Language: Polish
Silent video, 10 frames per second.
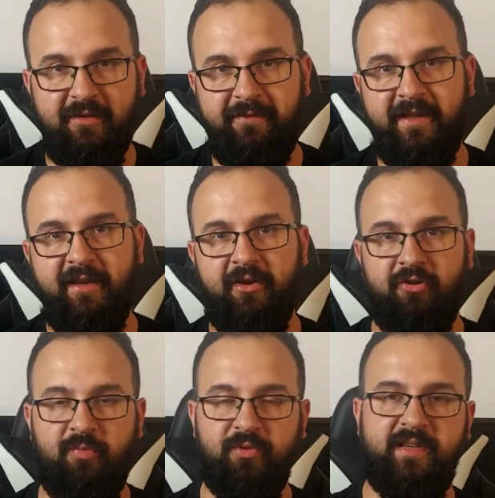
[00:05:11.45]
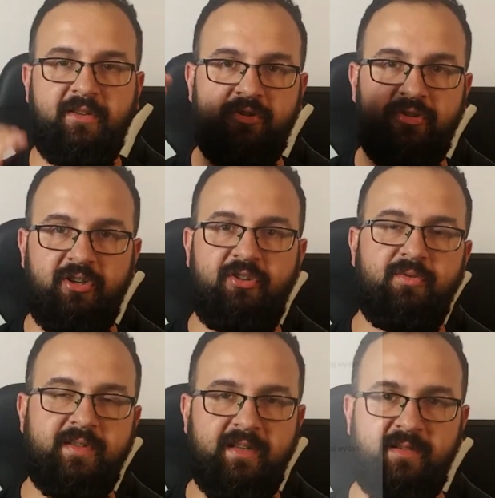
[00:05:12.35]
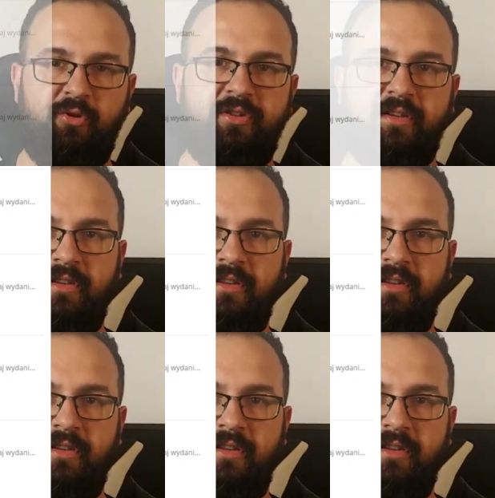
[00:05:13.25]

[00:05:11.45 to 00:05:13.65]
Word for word: to wydanie 800 czy 600 zł